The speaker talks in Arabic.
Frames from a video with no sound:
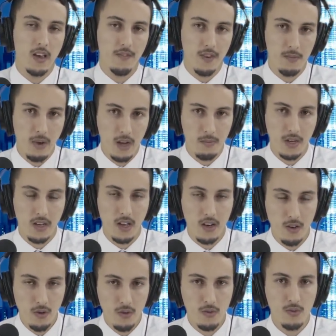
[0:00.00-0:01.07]
في المعبر
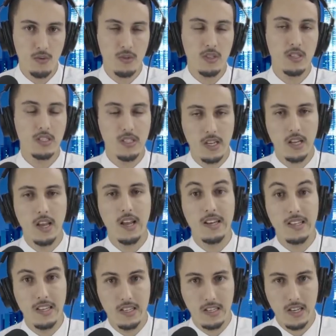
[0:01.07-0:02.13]
الحدودي ديال
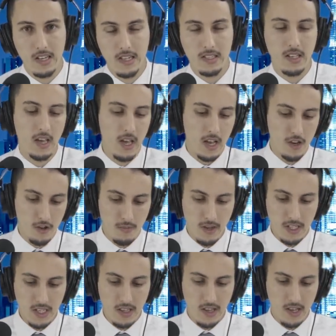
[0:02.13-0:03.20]
الكركرات اليوم
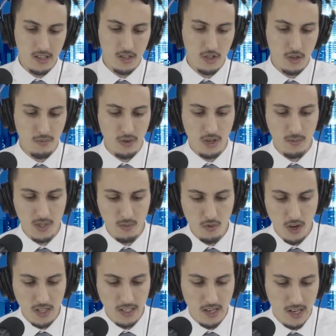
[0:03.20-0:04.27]
إن شاء الله غادي نجاوبوا على
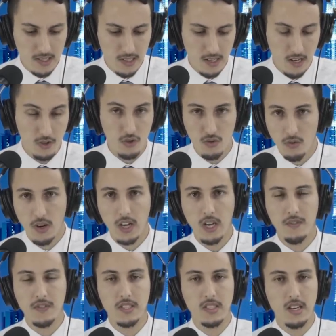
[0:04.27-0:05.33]
مجموعة ديال الأسئلة شنو
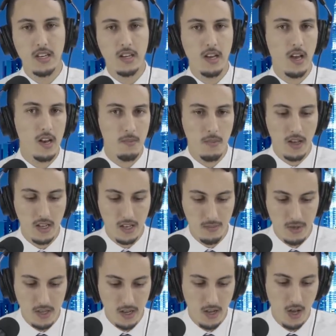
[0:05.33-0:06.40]
واقع في الصحراء
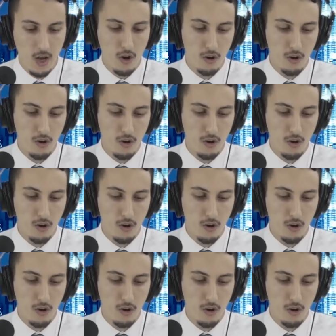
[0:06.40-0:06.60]
المغربية